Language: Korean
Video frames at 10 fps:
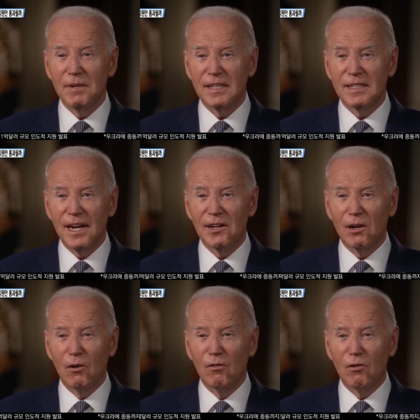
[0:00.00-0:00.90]
방안을
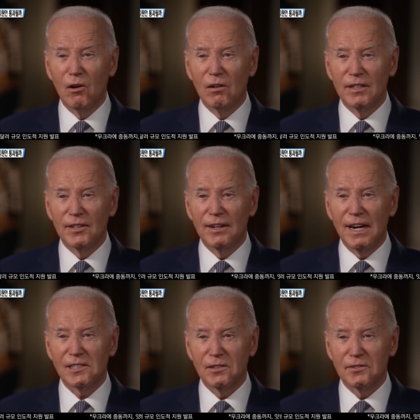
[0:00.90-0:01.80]
검토 중이라고 합니다.
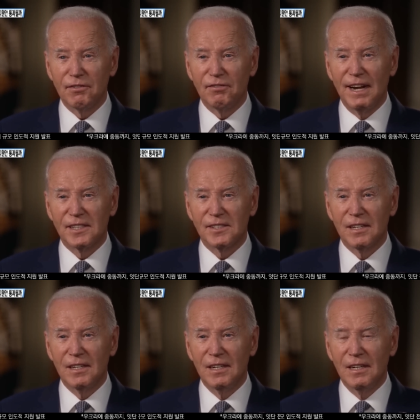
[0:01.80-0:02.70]
이
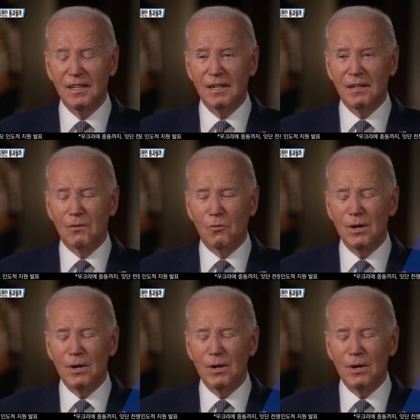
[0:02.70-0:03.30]
바이든 대통령은 사안이